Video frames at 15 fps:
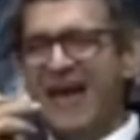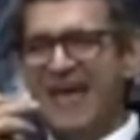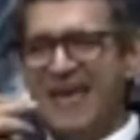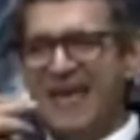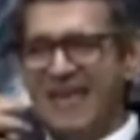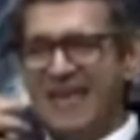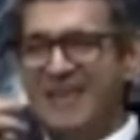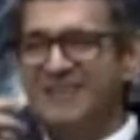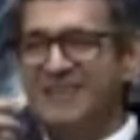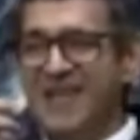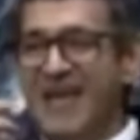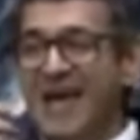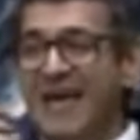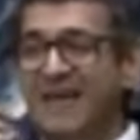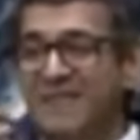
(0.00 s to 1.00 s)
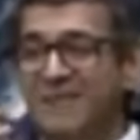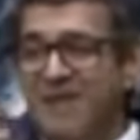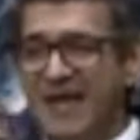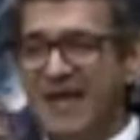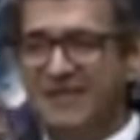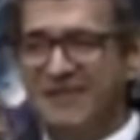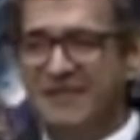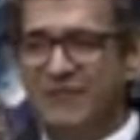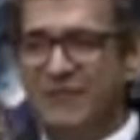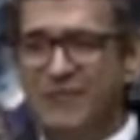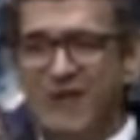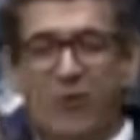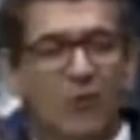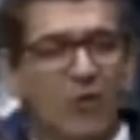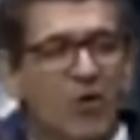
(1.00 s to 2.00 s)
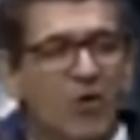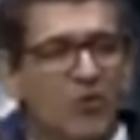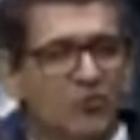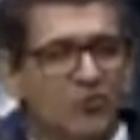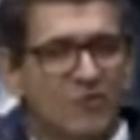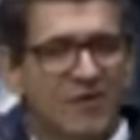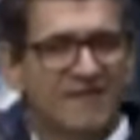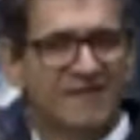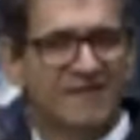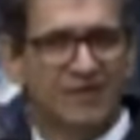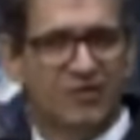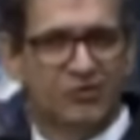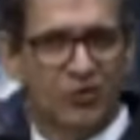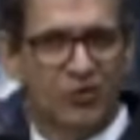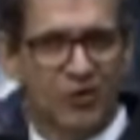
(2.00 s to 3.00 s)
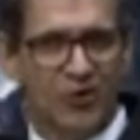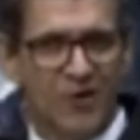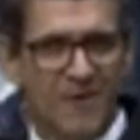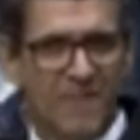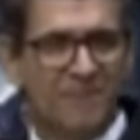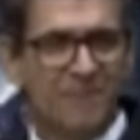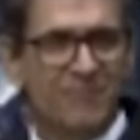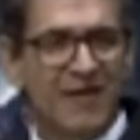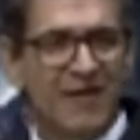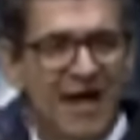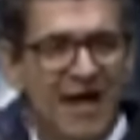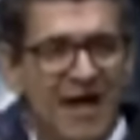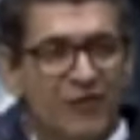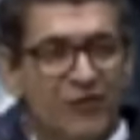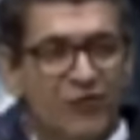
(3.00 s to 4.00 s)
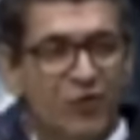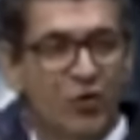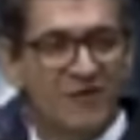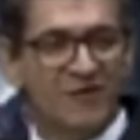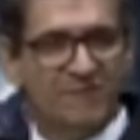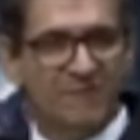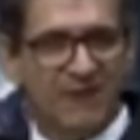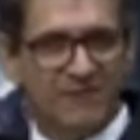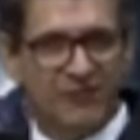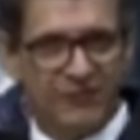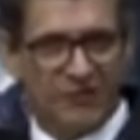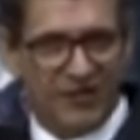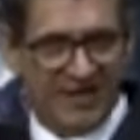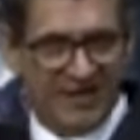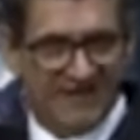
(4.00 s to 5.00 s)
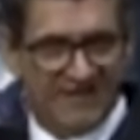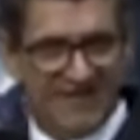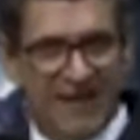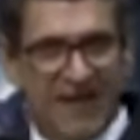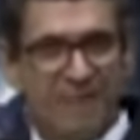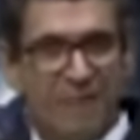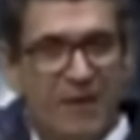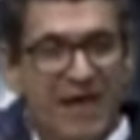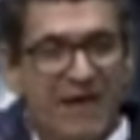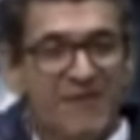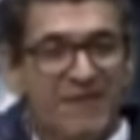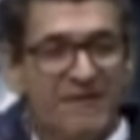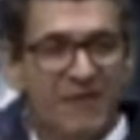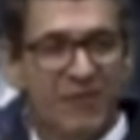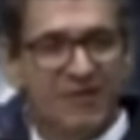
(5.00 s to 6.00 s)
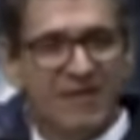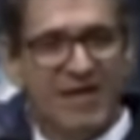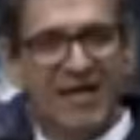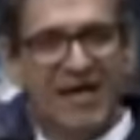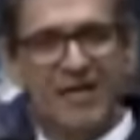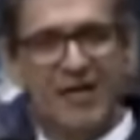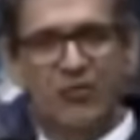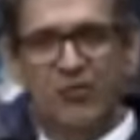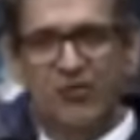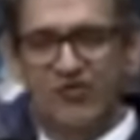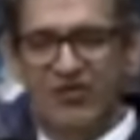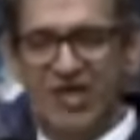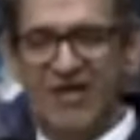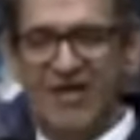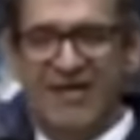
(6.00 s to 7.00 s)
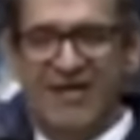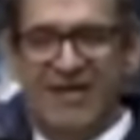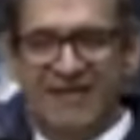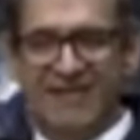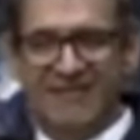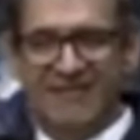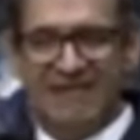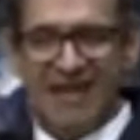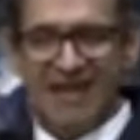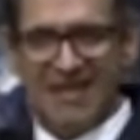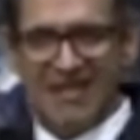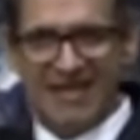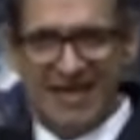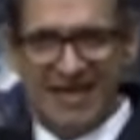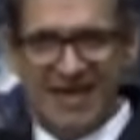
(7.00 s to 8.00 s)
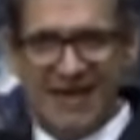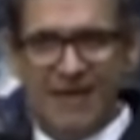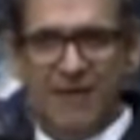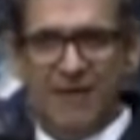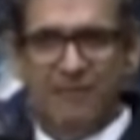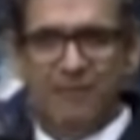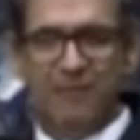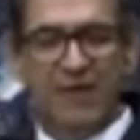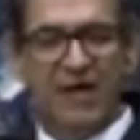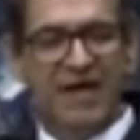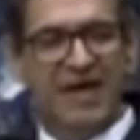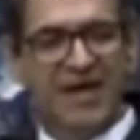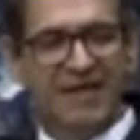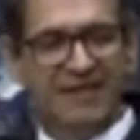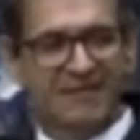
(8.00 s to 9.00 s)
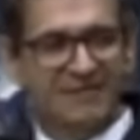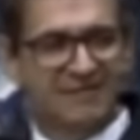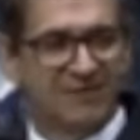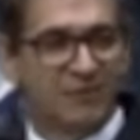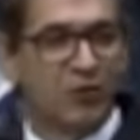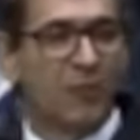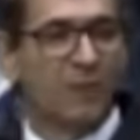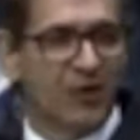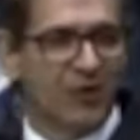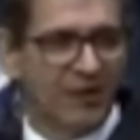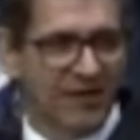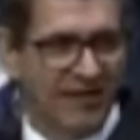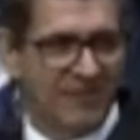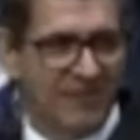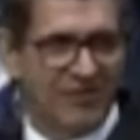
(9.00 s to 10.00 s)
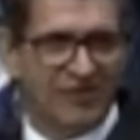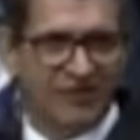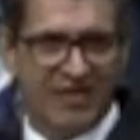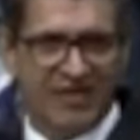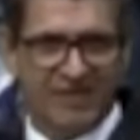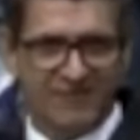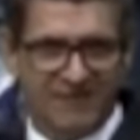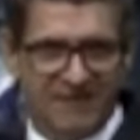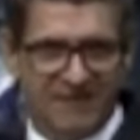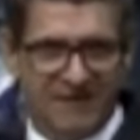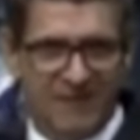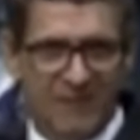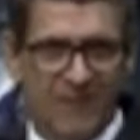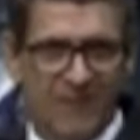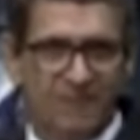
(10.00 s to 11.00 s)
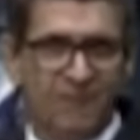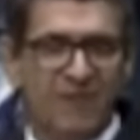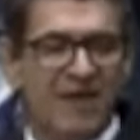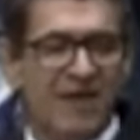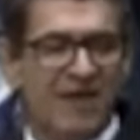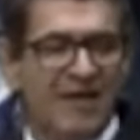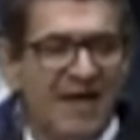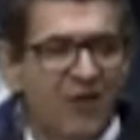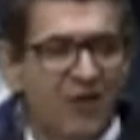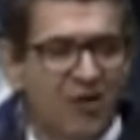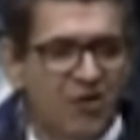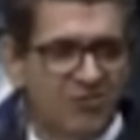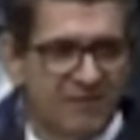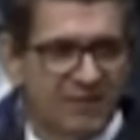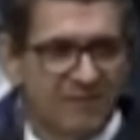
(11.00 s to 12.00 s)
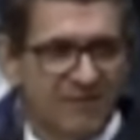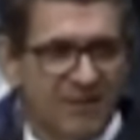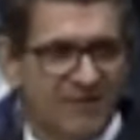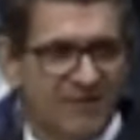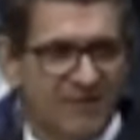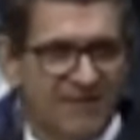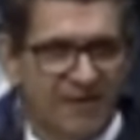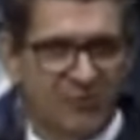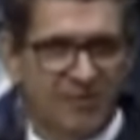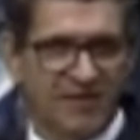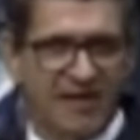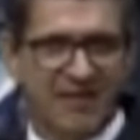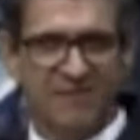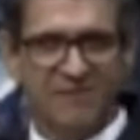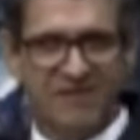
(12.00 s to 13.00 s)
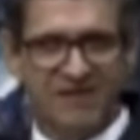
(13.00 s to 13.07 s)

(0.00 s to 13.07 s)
aí, em três meses o Valcouto acertou as duas previsões. A previsão que a Cariúcha estaria é, num programa de televisão e a outra previsão, três